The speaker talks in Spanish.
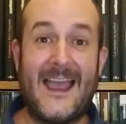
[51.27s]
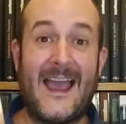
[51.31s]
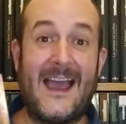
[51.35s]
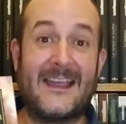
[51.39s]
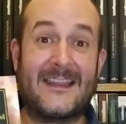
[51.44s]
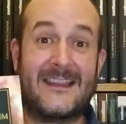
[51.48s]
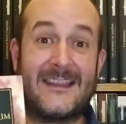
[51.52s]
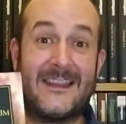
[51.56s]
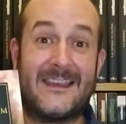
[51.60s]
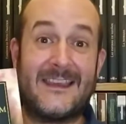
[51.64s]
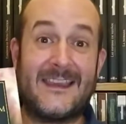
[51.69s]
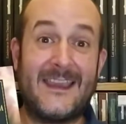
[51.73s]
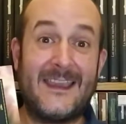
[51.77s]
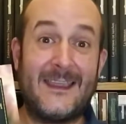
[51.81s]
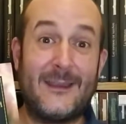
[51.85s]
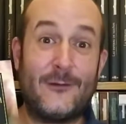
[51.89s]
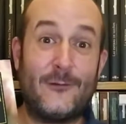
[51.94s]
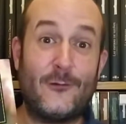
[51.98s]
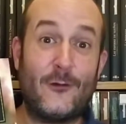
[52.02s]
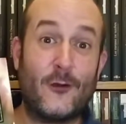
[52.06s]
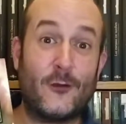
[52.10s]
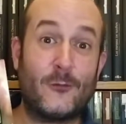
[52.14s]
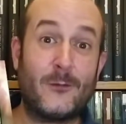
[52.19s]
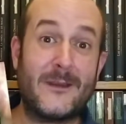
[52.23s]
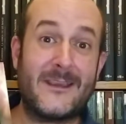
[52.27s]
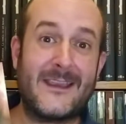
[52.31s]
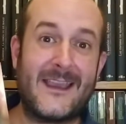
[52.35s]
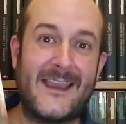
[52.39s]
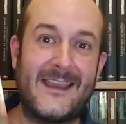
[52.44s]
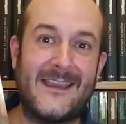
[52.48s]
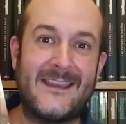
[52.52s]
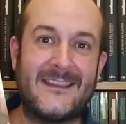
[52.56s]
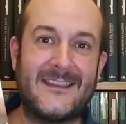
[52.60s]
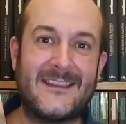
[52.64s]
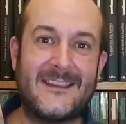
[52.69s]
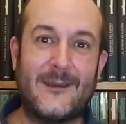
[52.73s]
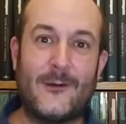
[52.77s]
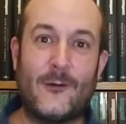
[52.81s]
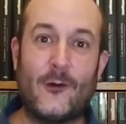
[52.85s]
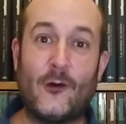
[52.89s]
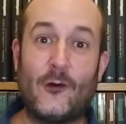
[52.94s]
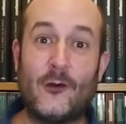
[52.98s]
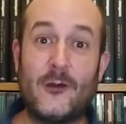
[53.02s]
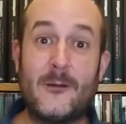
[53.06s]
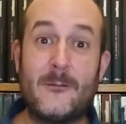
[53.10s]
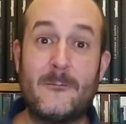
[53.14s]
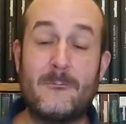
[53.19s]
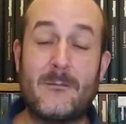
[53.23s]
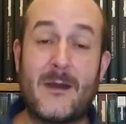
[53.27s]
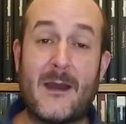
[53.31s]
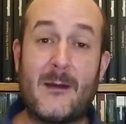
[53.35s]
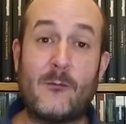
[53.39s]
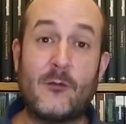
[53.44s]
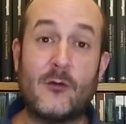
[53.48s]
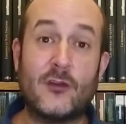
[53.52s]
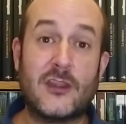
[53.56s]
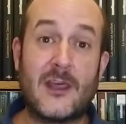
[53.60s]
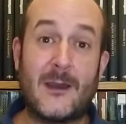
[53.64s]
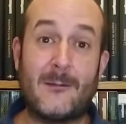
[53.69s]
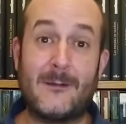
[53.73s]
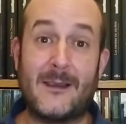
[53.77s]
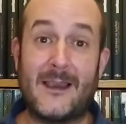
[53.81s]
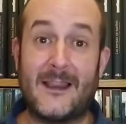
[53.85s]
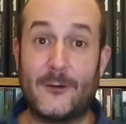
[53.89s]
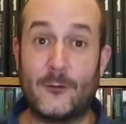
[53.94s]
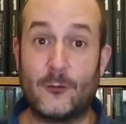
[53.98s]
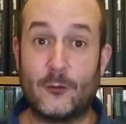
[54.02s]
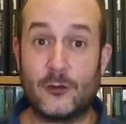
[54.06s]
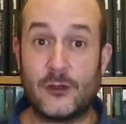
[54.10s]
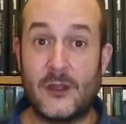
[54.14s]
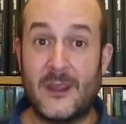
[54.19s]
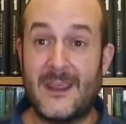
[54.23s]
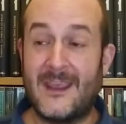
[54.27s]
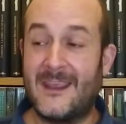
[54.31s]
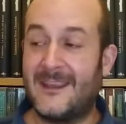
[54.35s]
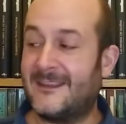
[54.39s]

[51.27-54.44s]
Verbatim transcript: Así que no os vayáis que hoy vamos a hablaros